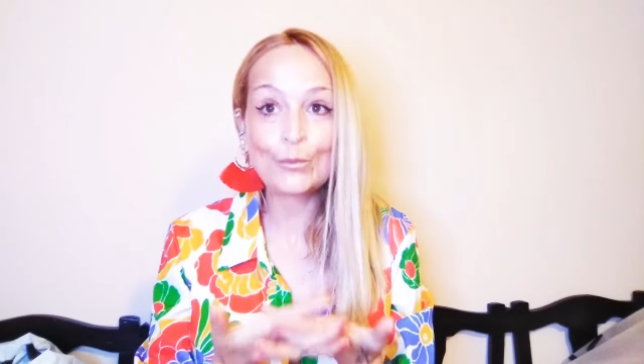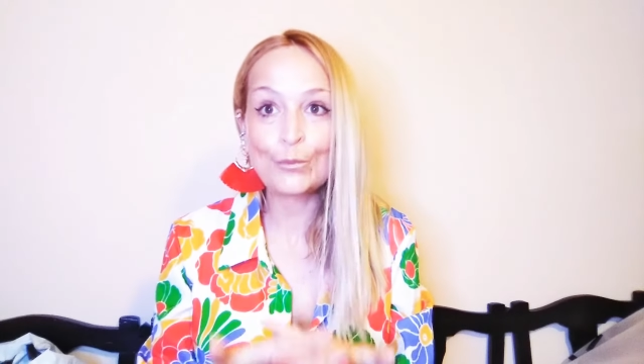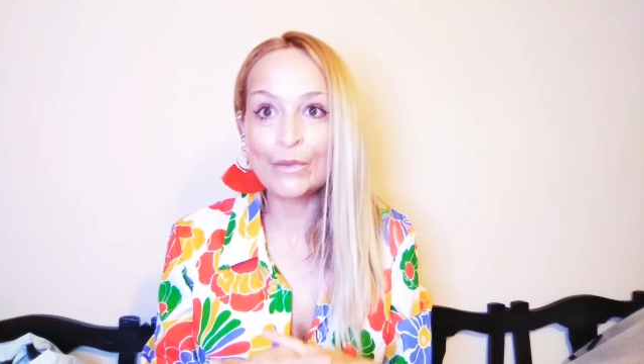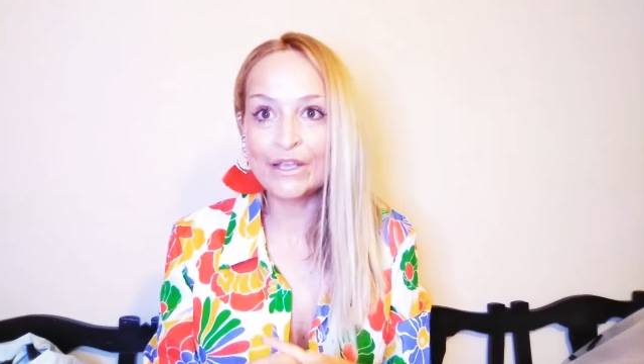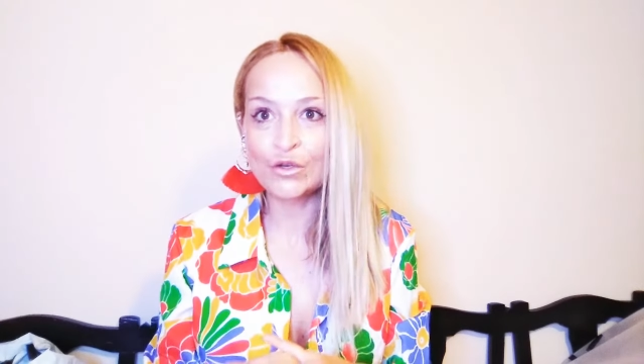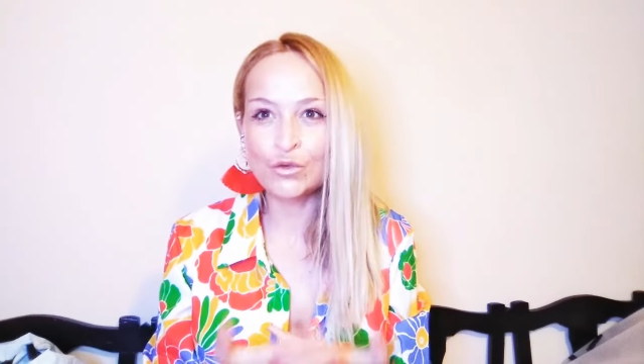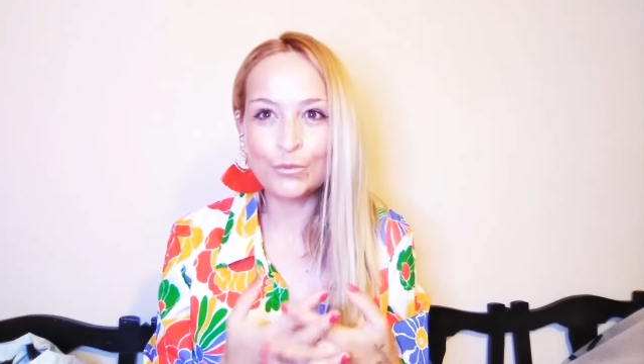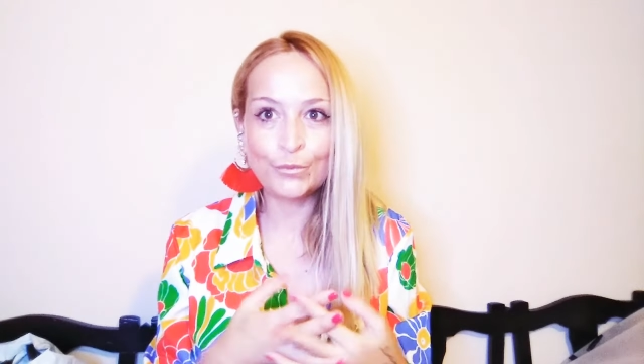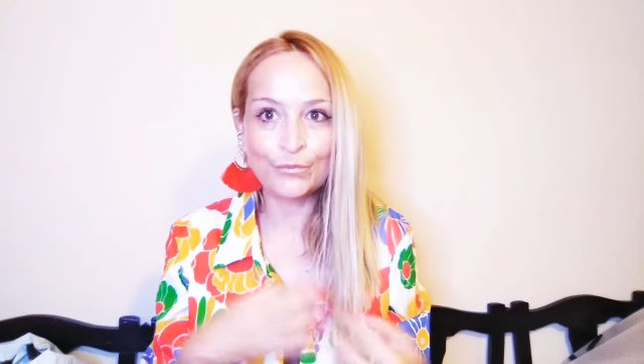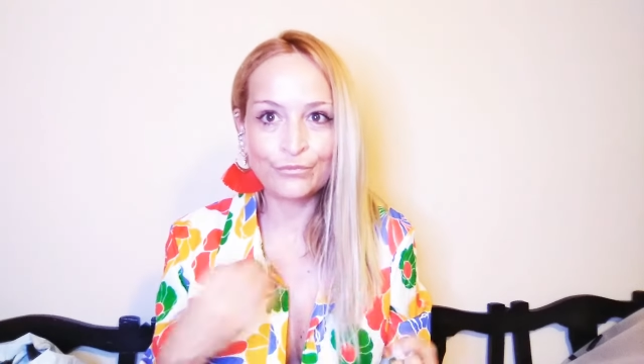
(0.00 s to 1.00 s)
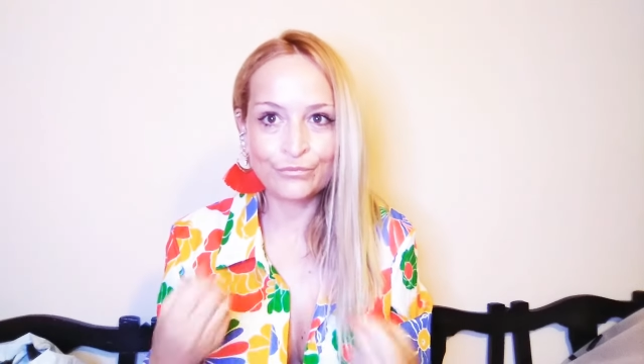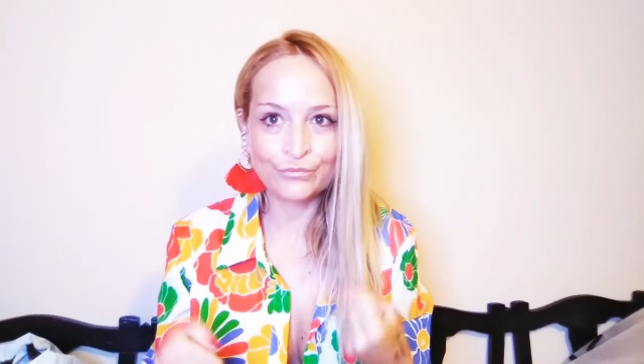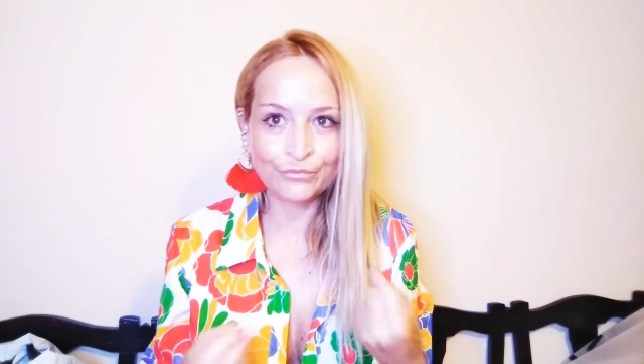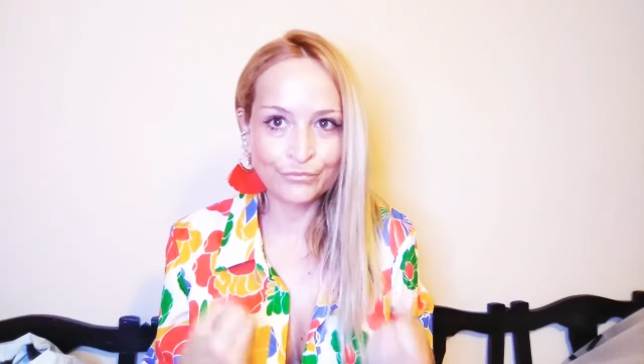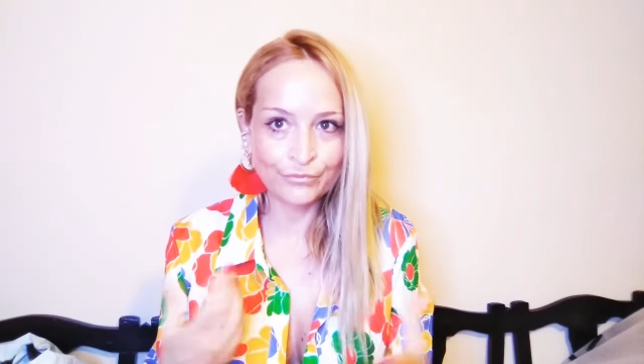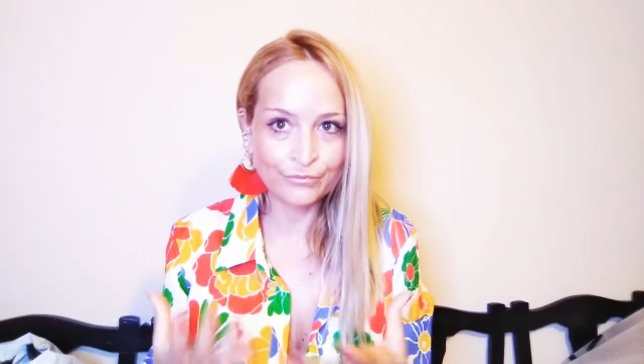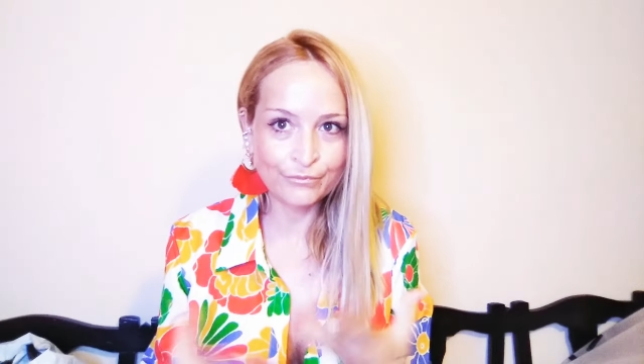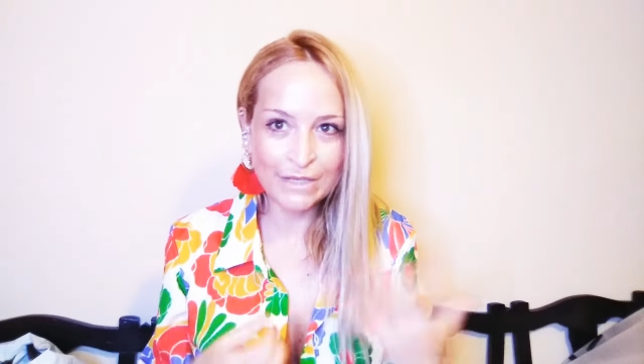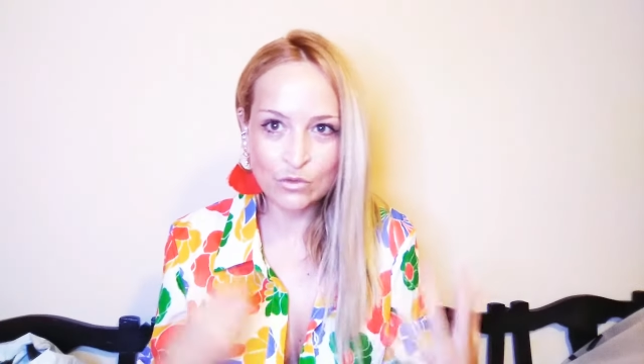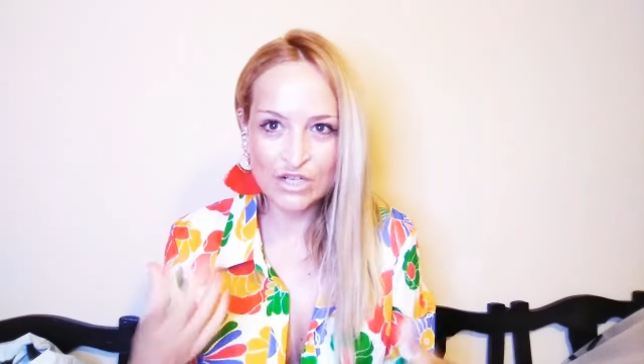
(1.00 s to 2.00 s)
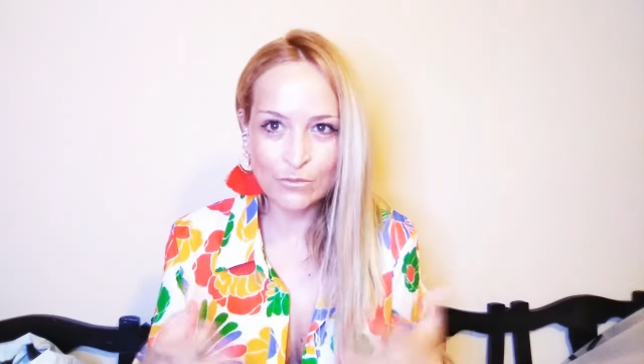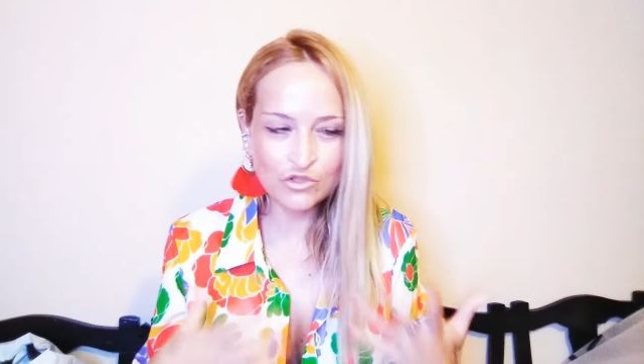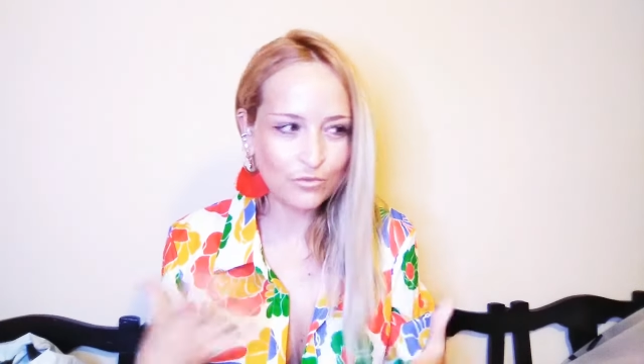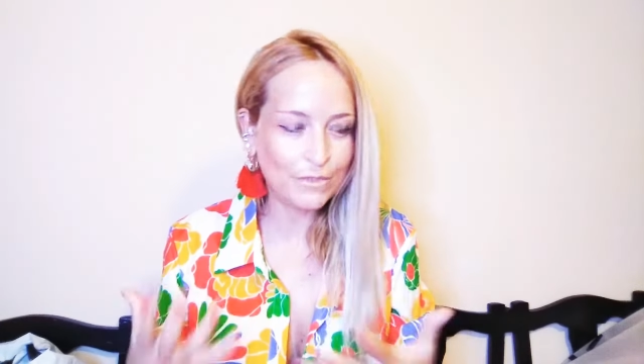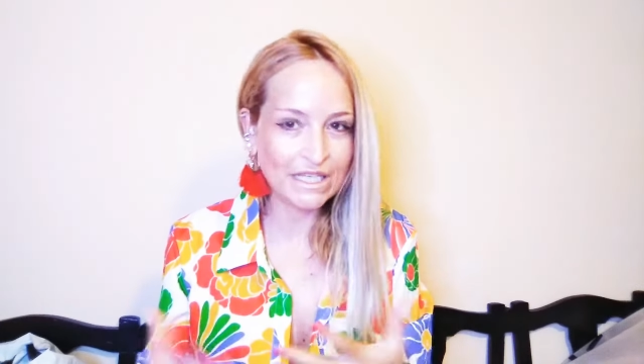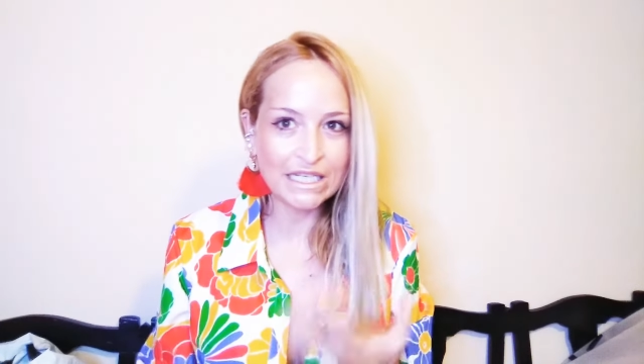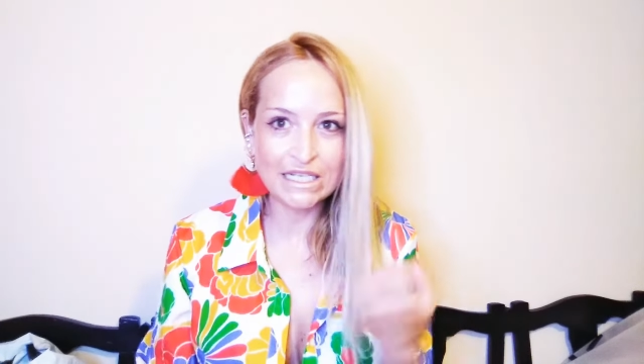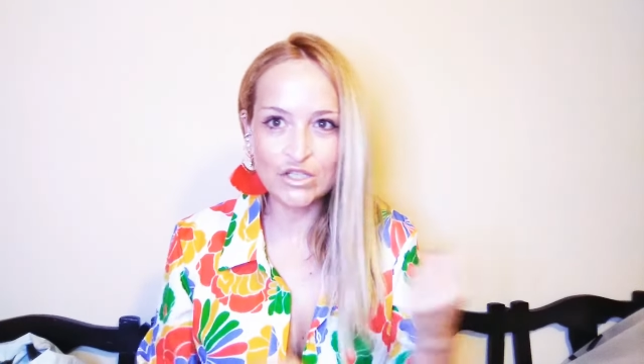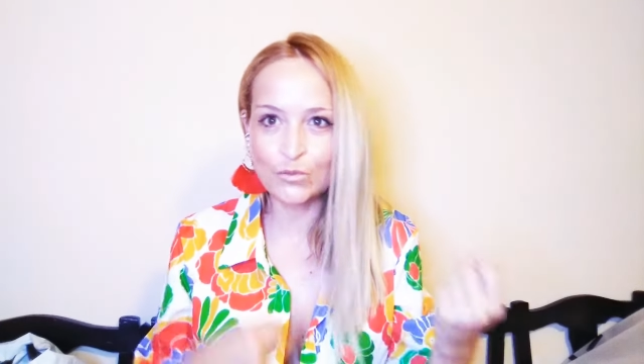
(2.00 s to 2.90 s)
Pero mm, para usar muchos bikinis,